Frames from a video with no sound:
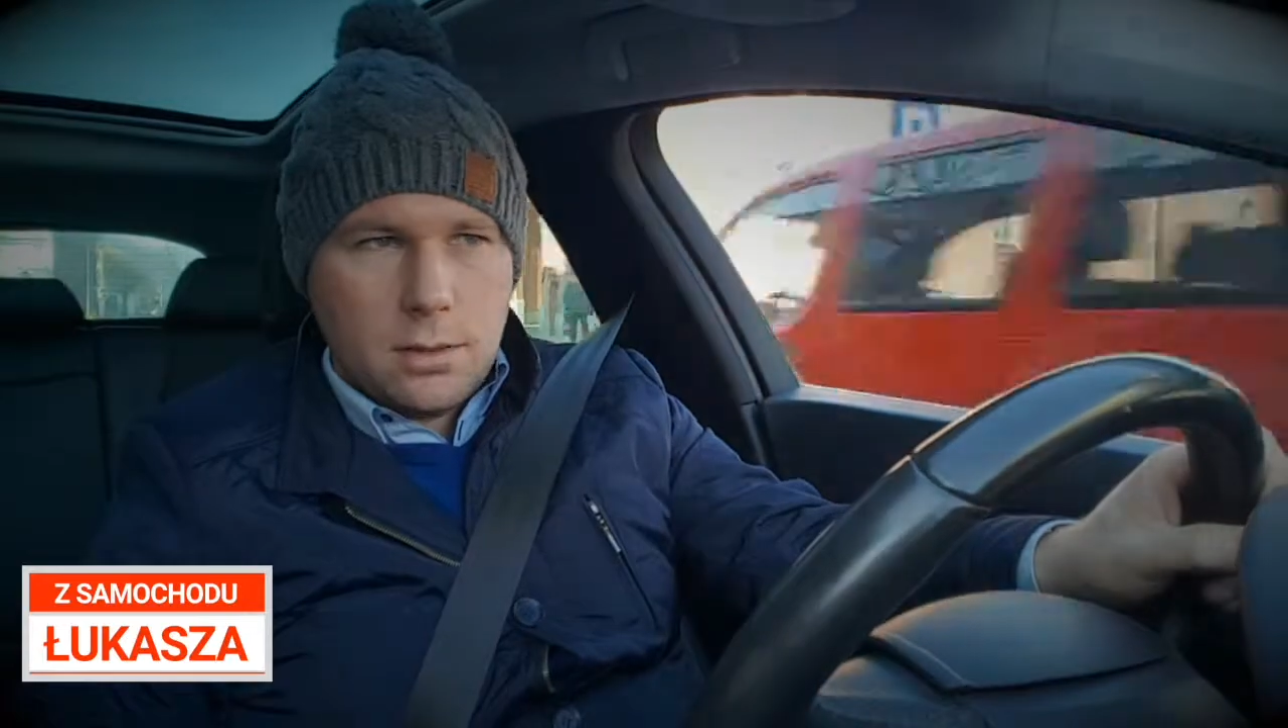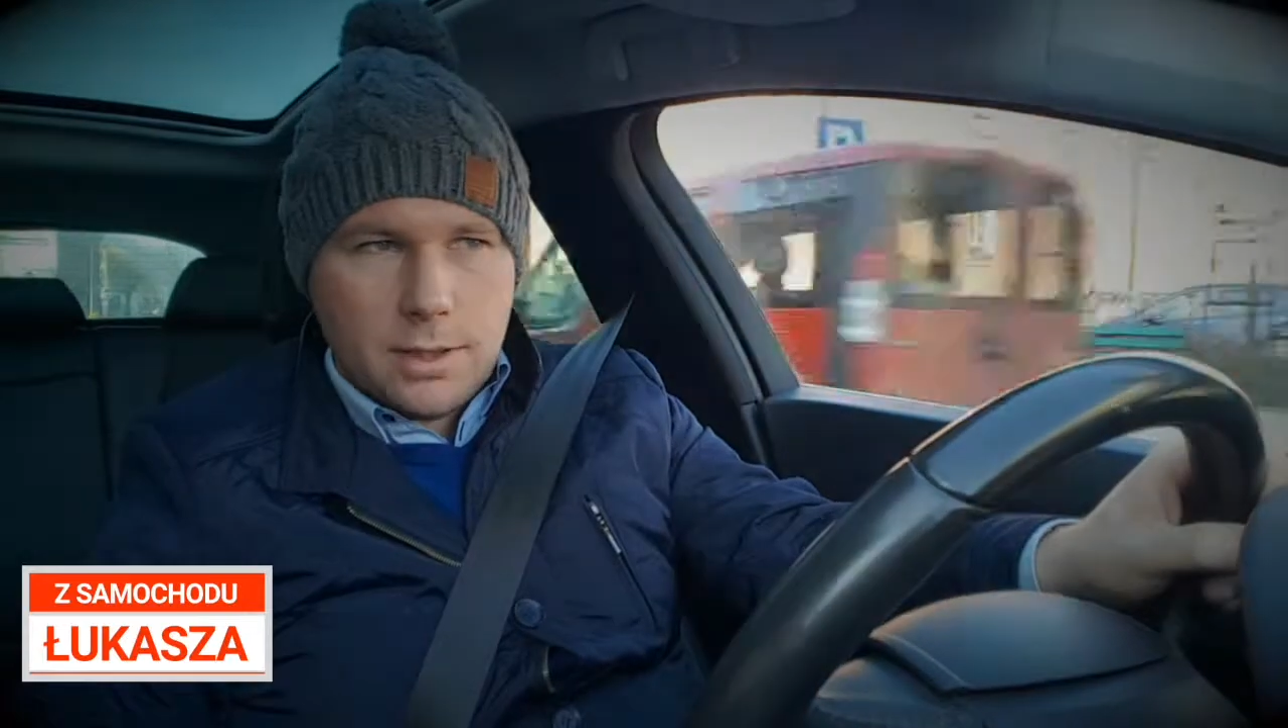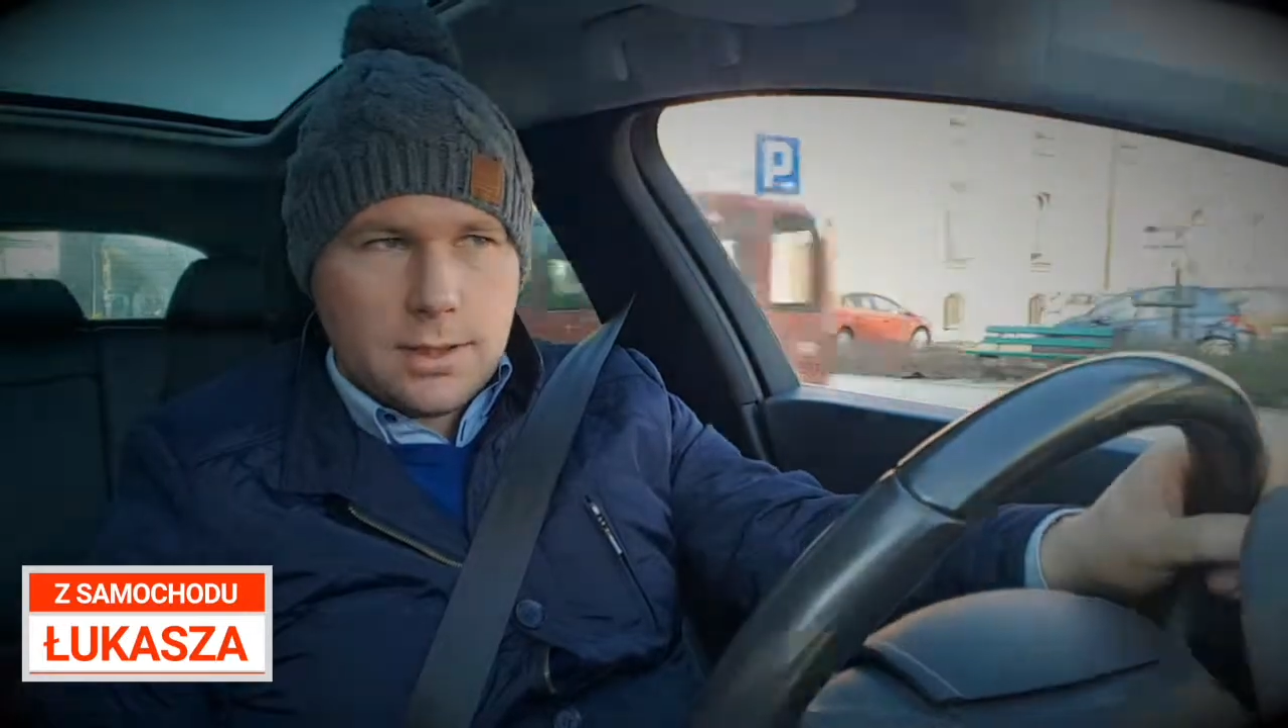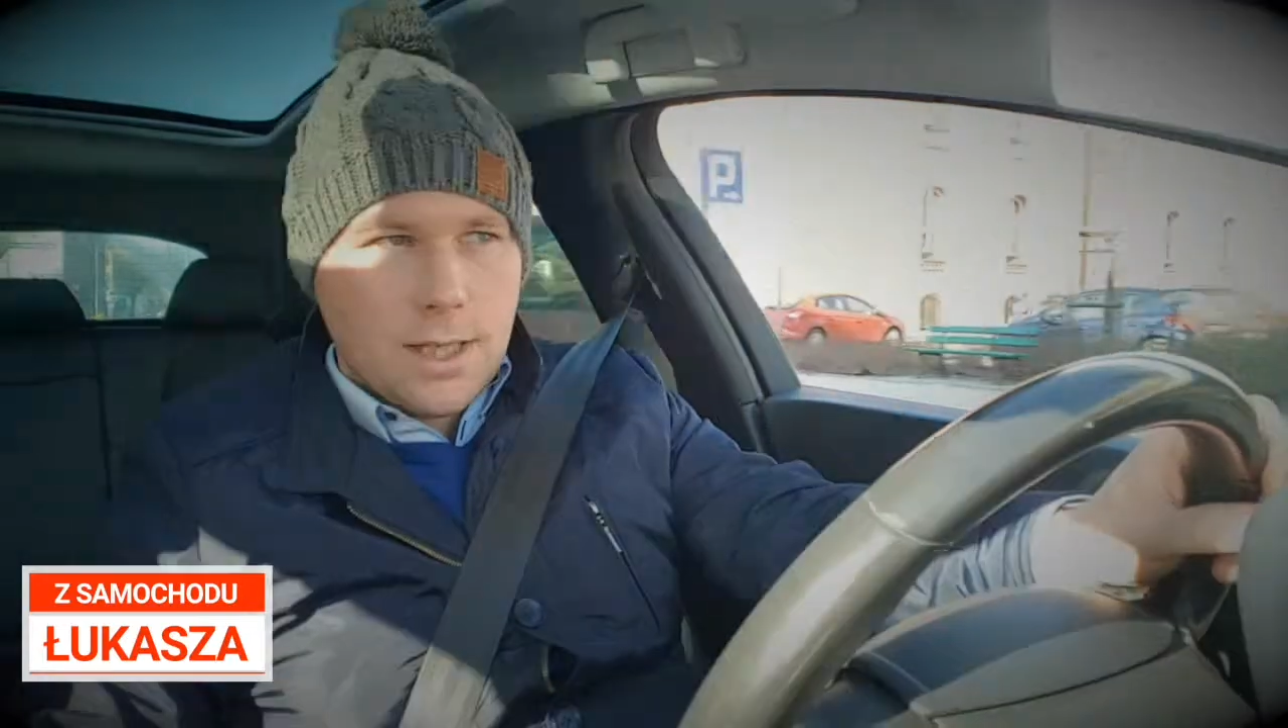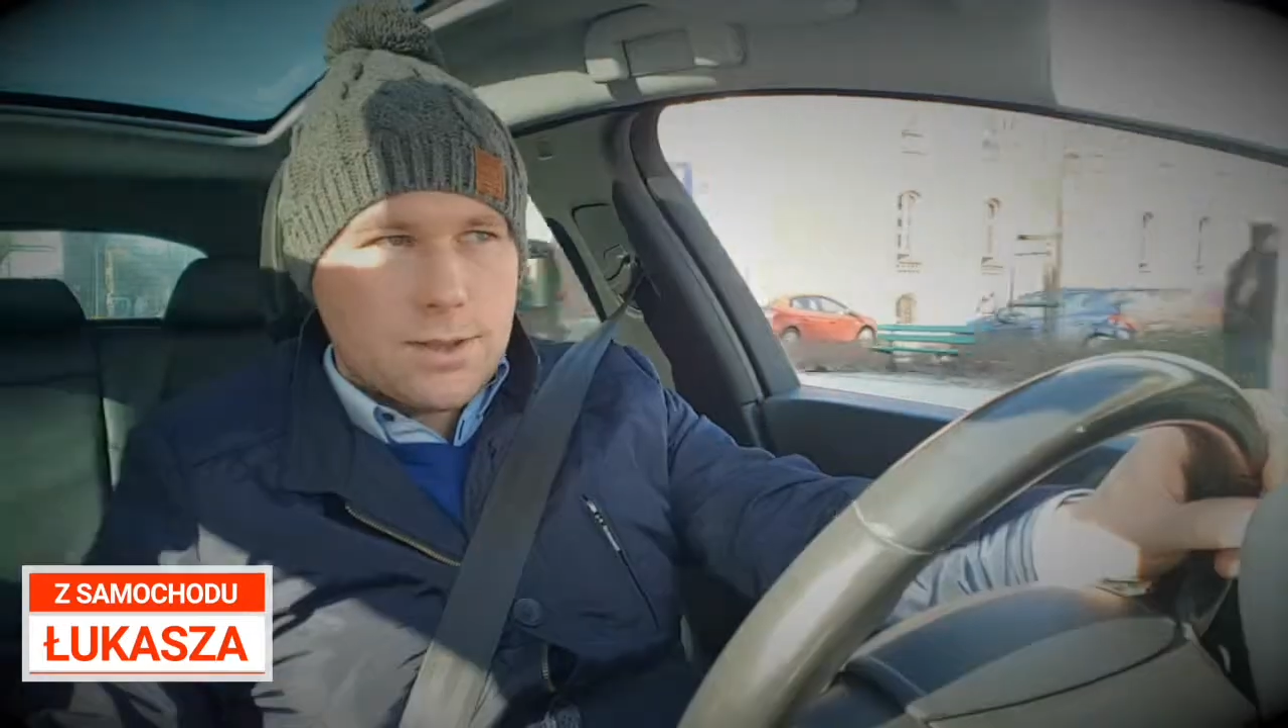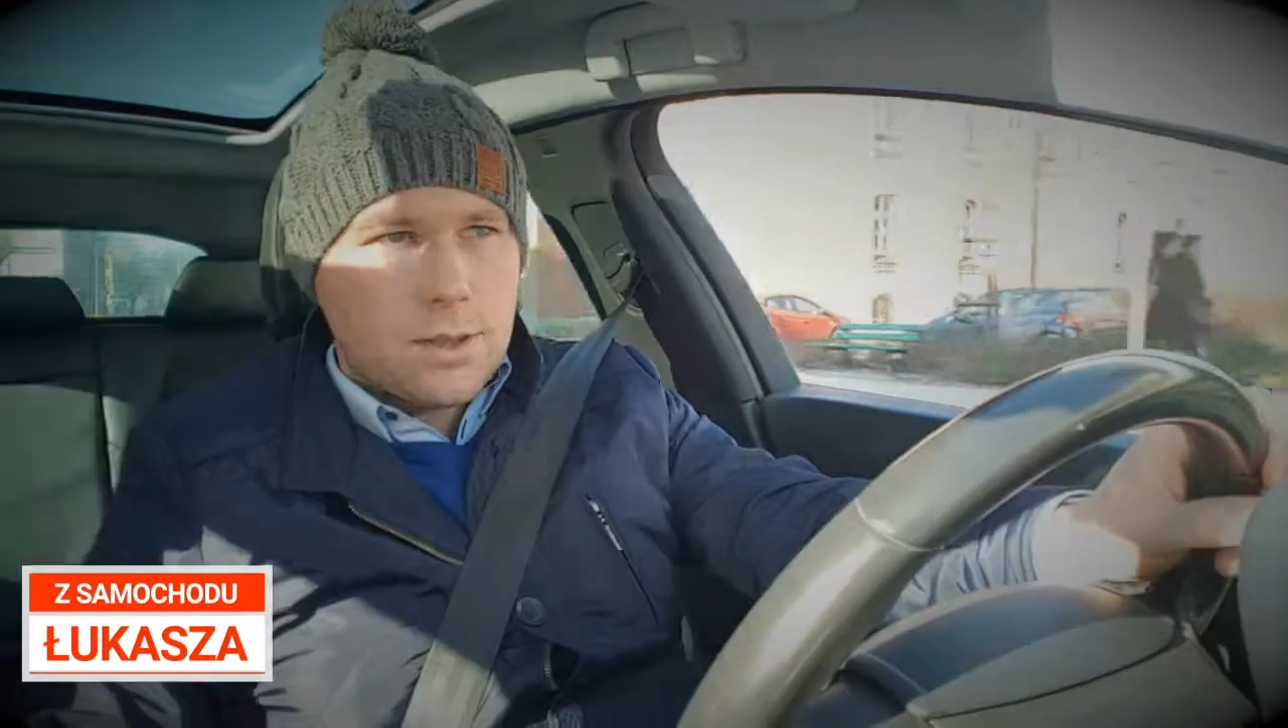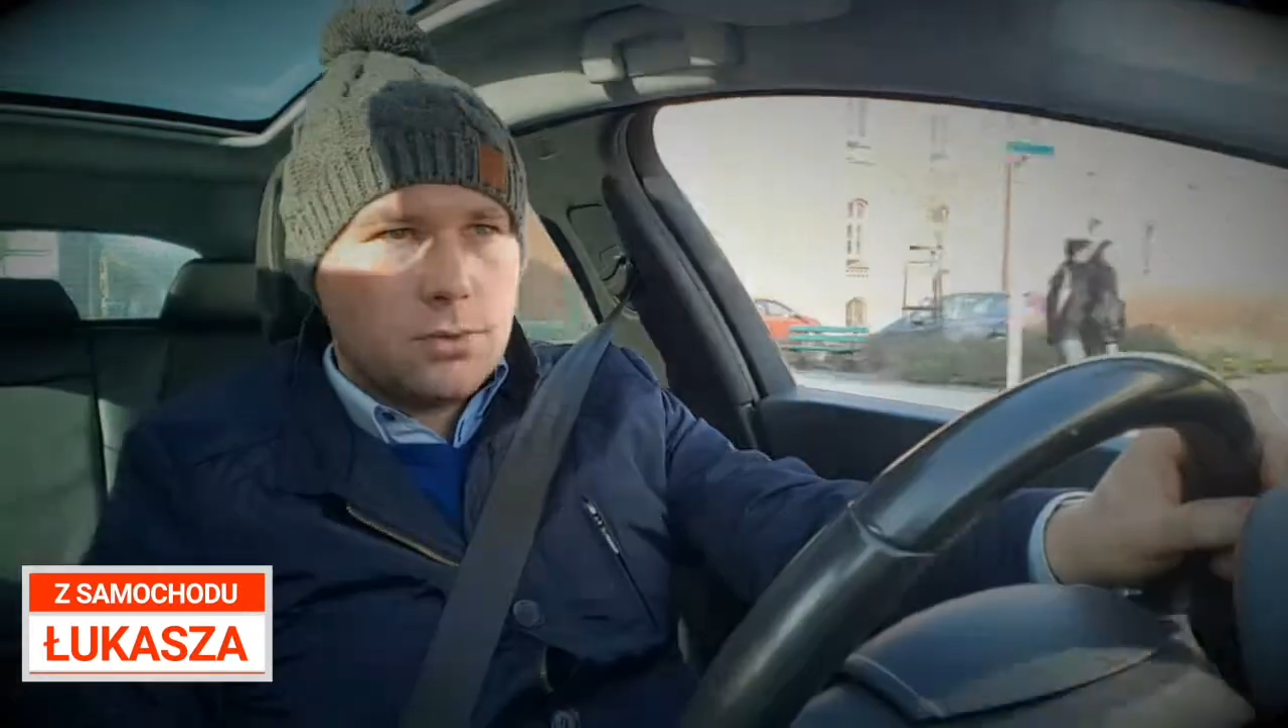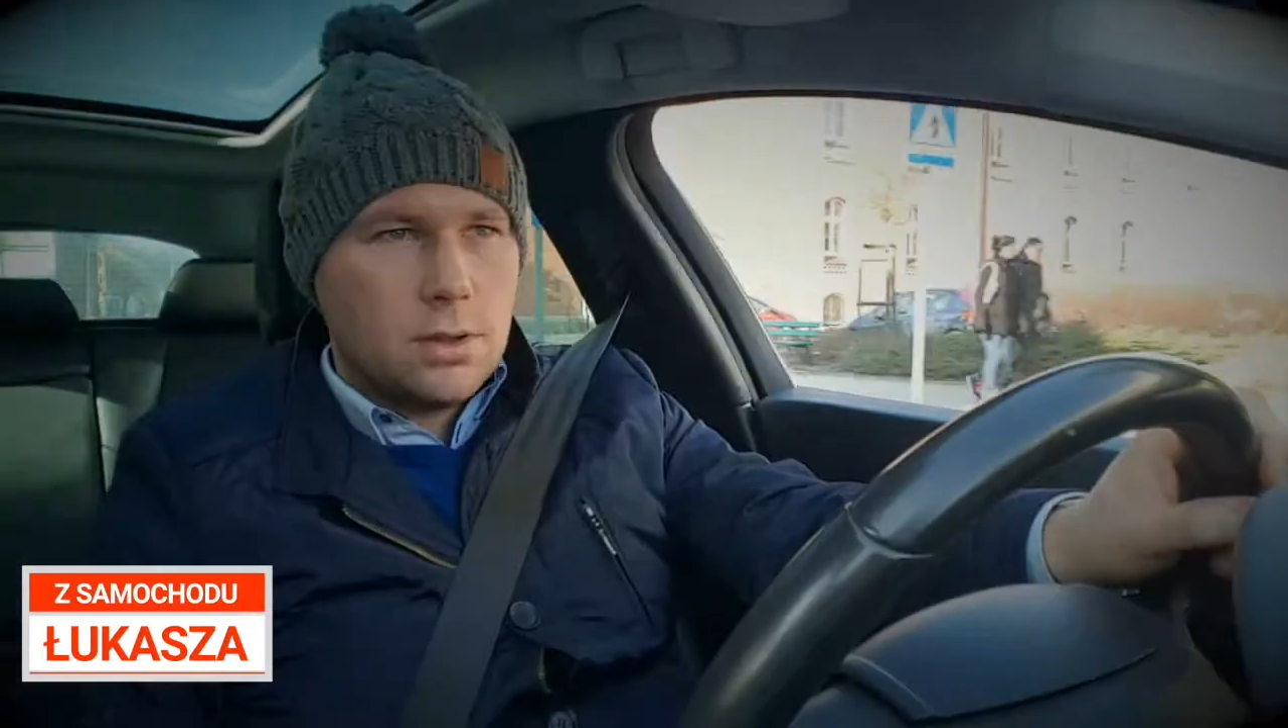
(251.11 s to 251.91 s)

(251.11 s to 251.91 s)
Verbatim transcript: komentarze,